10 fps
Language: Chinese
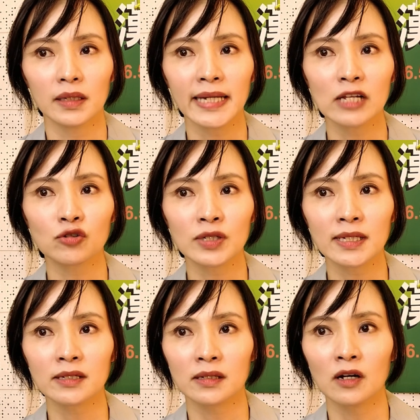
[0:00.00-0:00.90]
应该是说，这
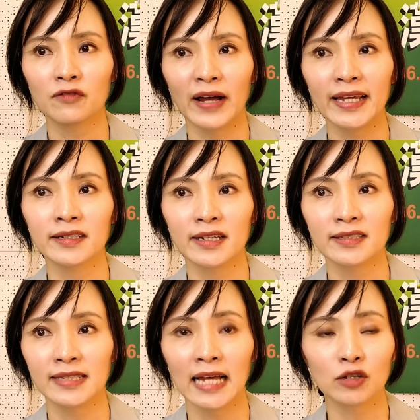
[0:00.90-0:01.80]
个时候法医衡量
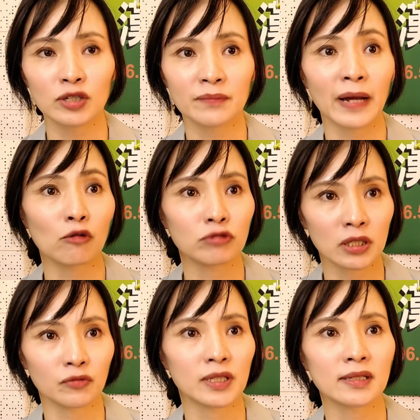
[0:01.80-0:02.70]
之下，优先保护
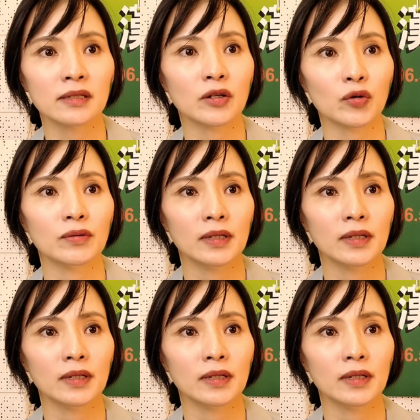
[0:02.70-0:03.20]
新闻自由。